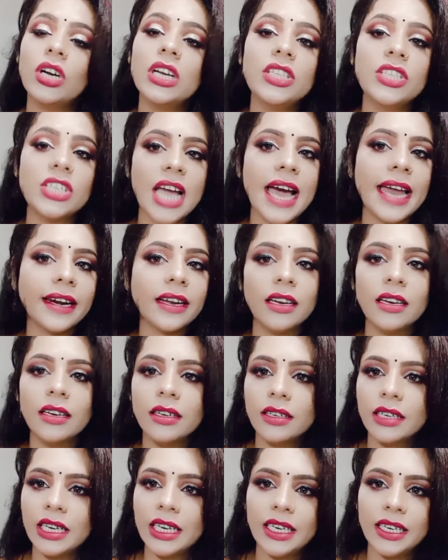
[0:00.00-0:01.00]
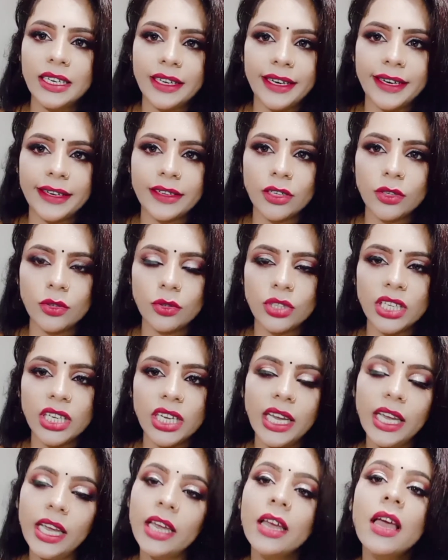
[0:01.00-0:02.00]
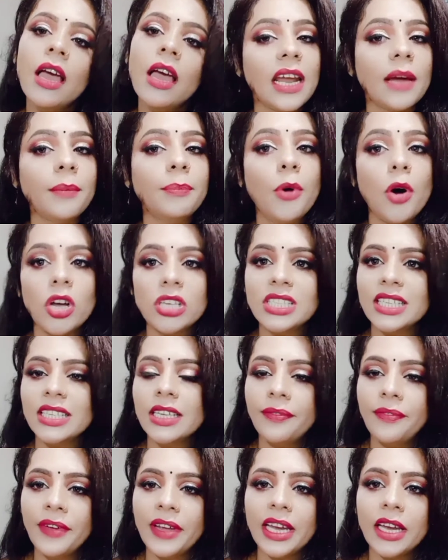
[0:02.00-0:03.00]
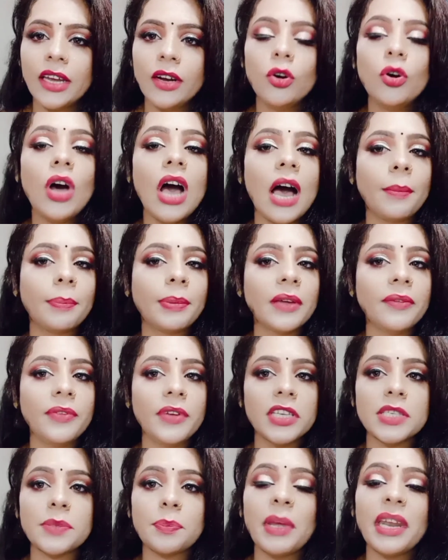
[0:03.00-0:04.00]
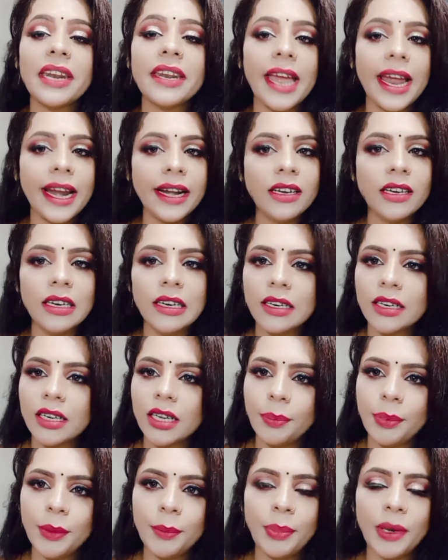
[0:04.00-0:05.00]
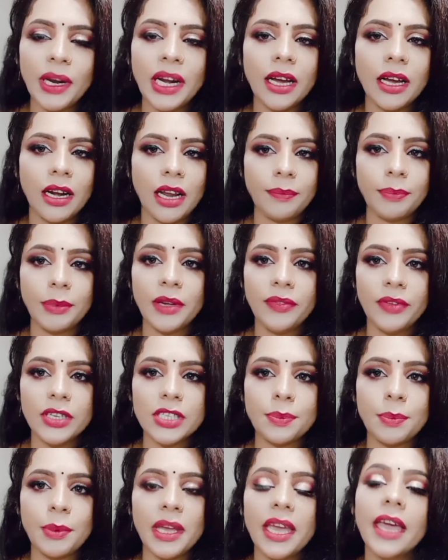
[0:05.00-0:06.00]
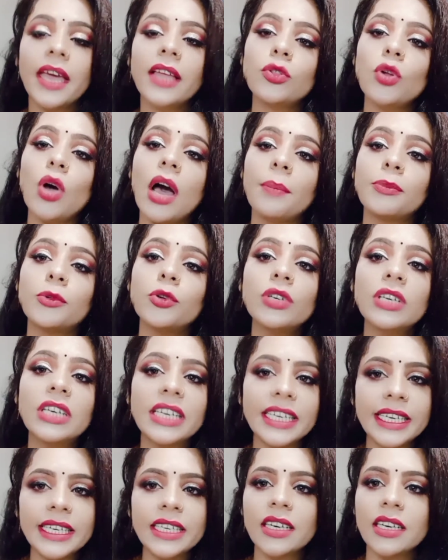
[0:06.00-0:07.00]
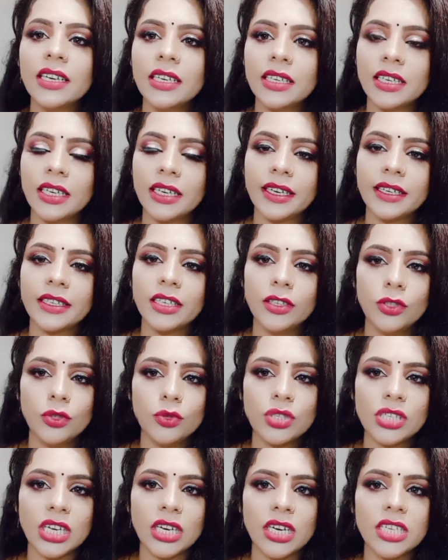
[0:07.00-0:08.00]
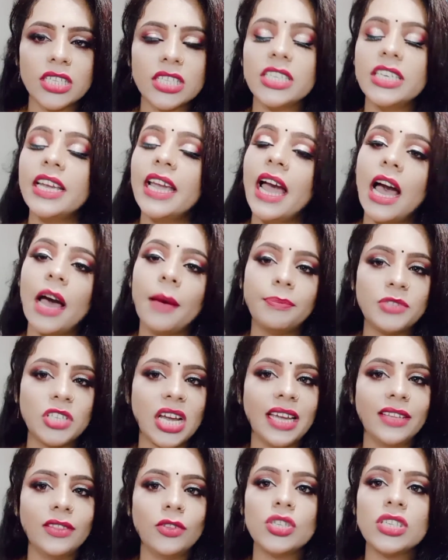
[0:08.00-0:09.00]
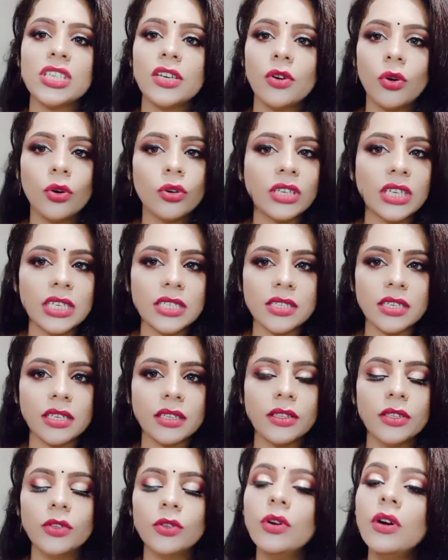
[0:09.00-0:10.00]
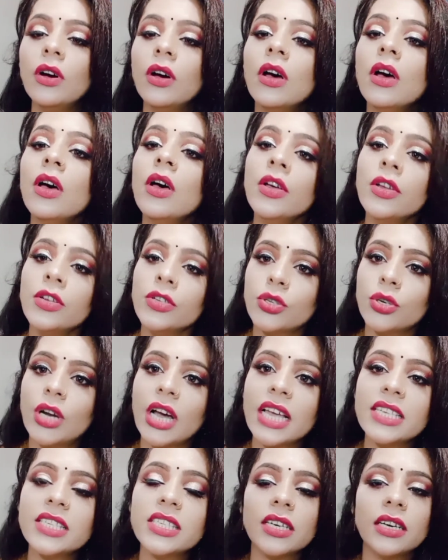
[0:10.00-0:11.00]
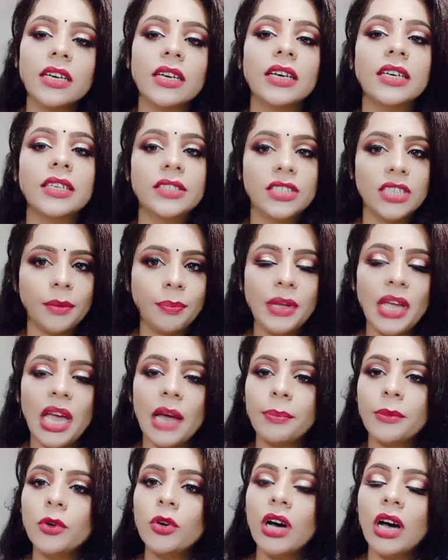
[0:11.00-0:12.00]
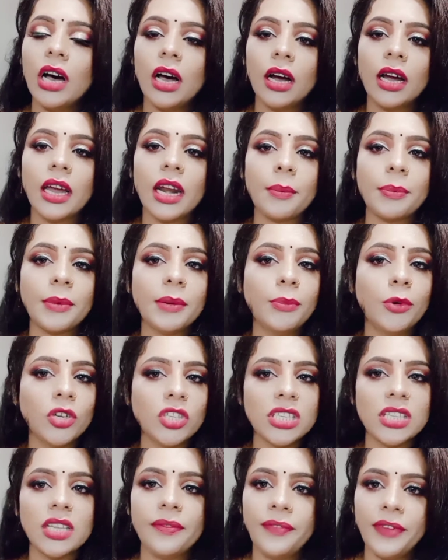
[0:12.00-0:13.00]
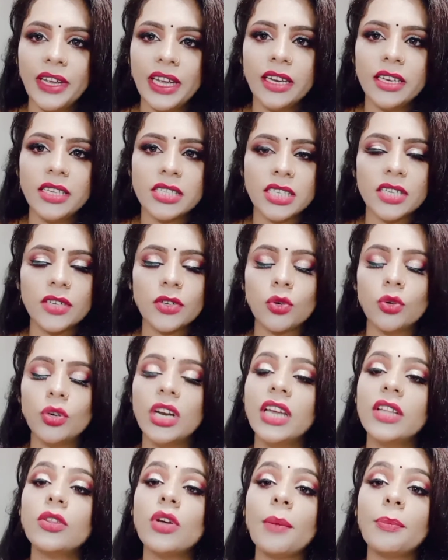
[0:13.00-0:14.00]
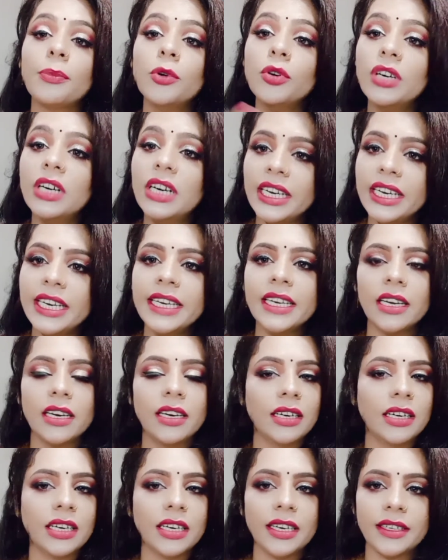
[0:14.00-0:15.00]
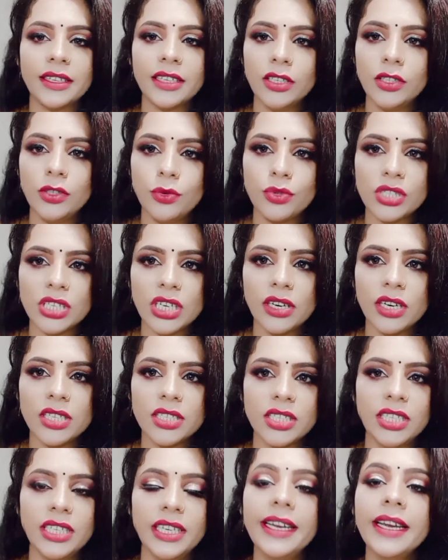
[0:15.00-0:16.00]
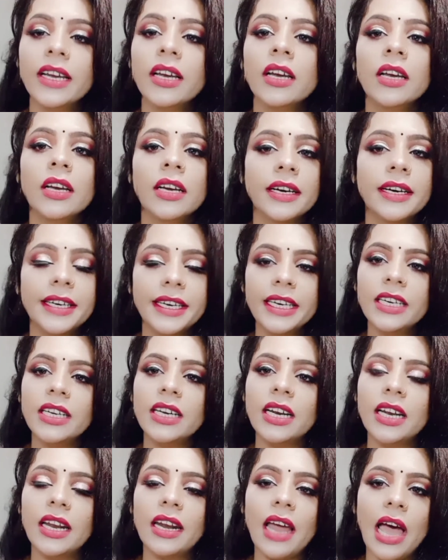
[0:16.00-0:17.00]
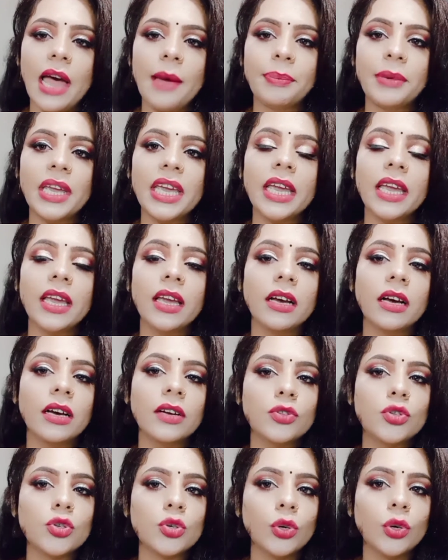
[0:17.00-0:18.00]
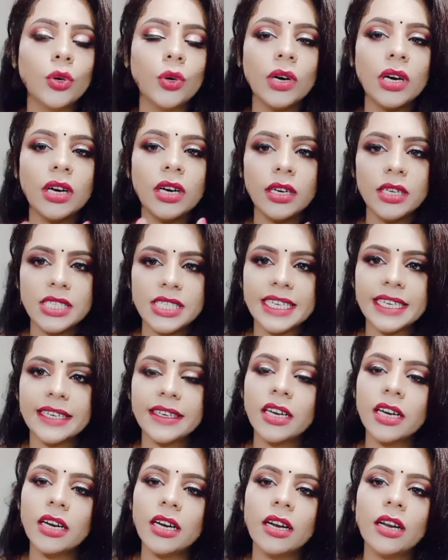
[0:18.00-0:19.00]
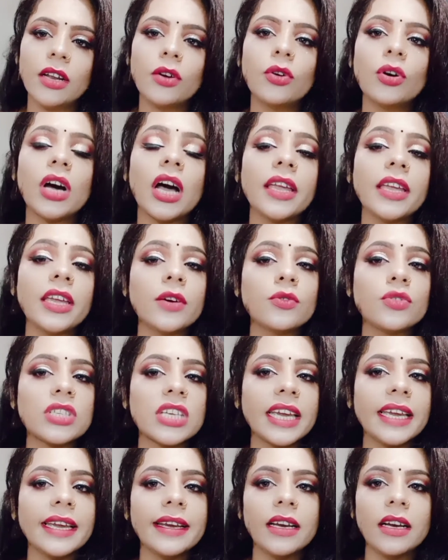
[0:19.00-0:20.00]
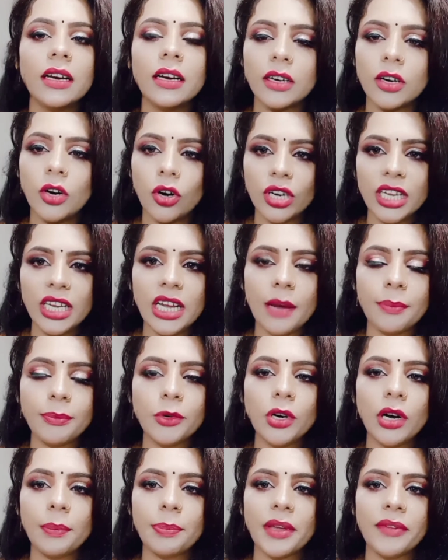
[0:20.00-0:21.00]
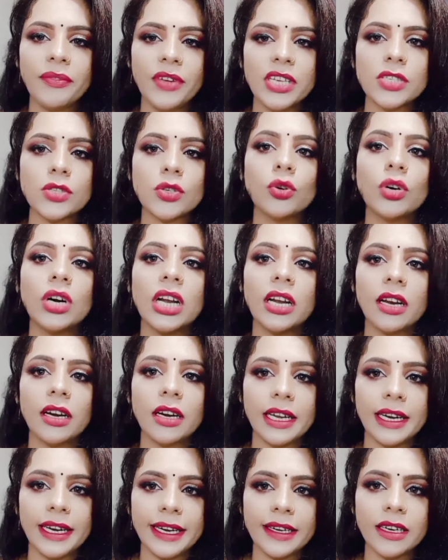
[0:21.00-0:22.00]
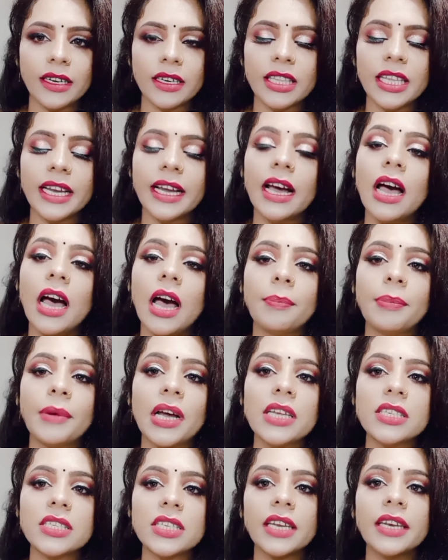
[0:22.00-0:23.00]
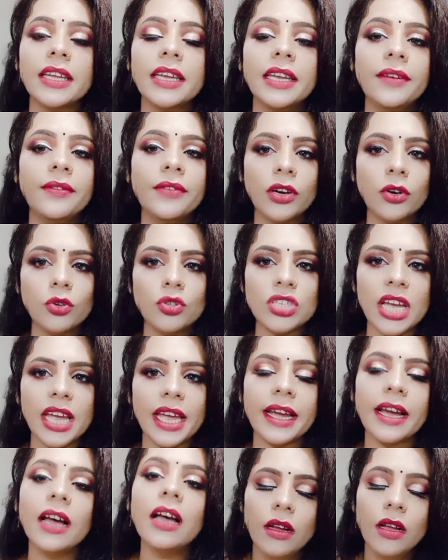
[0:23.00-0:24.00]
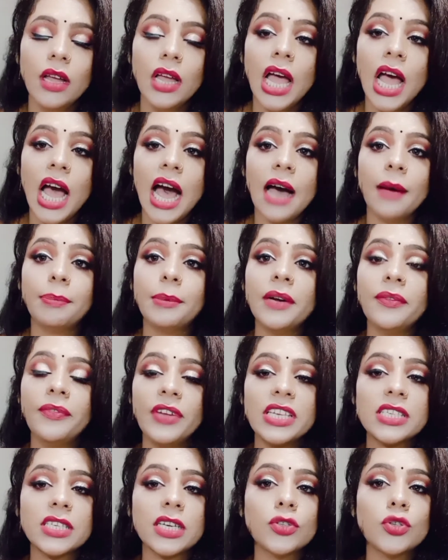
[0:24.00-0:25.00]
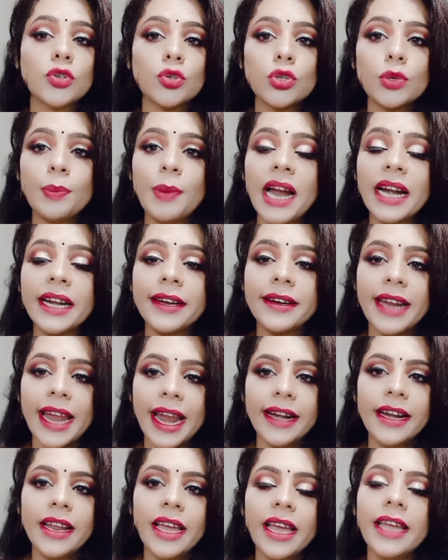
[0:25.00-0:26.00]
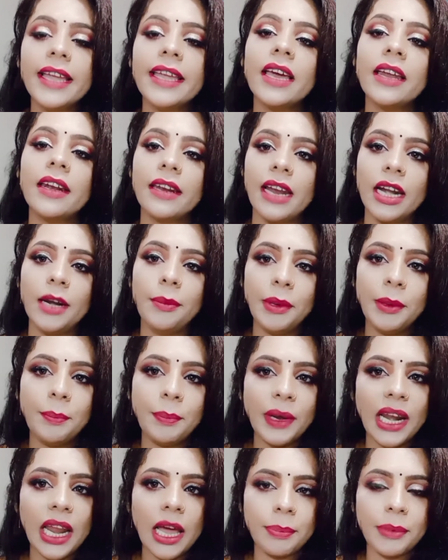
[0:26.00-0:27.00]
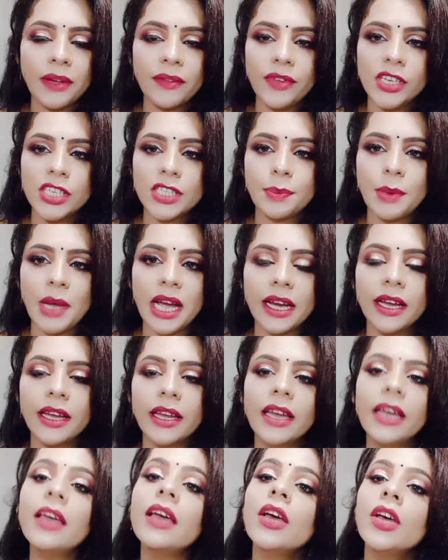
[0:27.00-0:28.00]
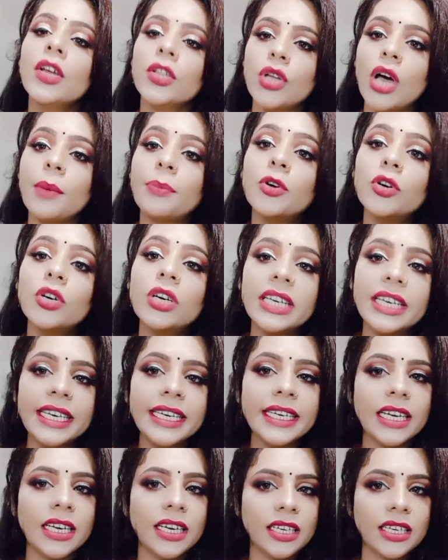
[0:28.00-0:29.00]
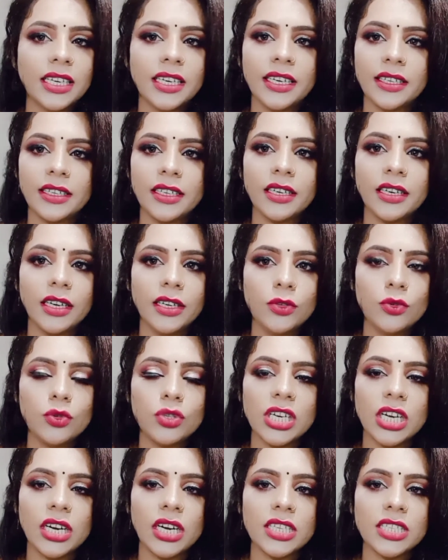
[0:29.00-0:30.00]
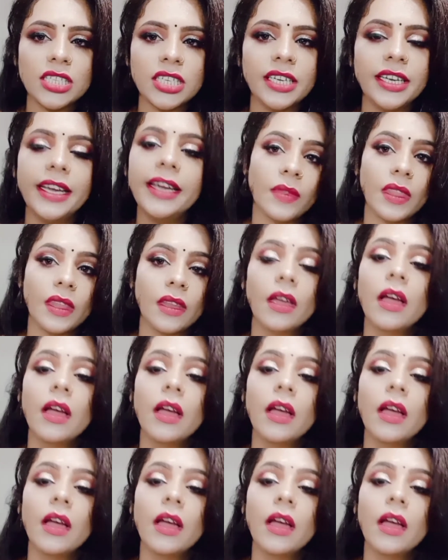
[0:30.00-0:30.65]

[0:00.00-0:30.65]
चार टाइप्स होते हैं कलर करेक्टर बहुत ज्यादा फेयर हो आपके फेस पे रेड कलर के पिंपल अगर आपके फेस पे है तो आपको ग्रीन कलर करेक्टर यूज करना चाहिए आप चाहे तो इसे नोट कर सकते हो सो गाइज uh, जब भी आपको अगर आपको बहुत ज़्यादा फेयर स्किन टोन है तो आपको ग्रीन कलर करेक्टर यूज़ करना चाहिए ग्रीन कलर आपके uh, जो स्किन uh, का कलर होगा ये उसके अकॉर्डिंग आपको आपके फेस को कलर करेक्ट कर देगा आपका स्किन इवन हो जाएगा आपका फेस का जो जो पार्ट रेड है या रेड पिंपल आपके फेस पे आ गए हैं तो आपको ग्रीन कलर करेक्टर का यूज़ करना चाहिए